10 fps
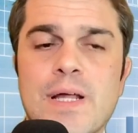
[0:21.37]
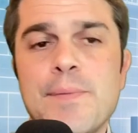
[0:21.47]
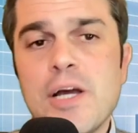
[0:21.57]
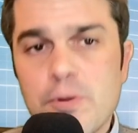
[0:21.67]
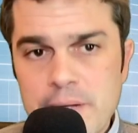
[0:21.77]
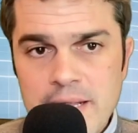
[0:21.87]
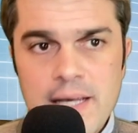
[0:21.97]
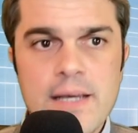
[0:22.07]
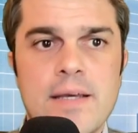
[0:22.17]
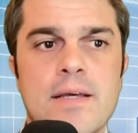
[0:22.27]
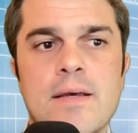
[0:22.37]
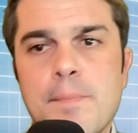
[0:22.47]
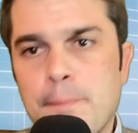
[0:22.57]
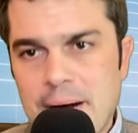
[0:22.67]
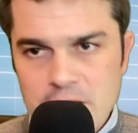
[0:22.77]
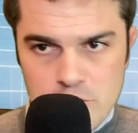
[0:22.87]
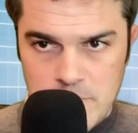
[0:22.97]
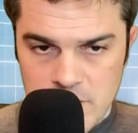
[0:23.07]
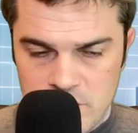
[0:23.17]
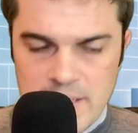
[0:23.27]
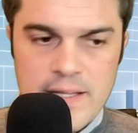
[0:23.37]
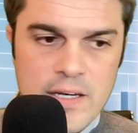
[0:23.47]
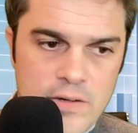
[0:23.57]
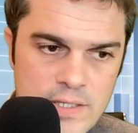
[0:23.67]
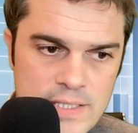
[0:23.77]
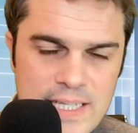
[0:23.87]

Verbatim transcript: También comenté en varios vídeos anteriores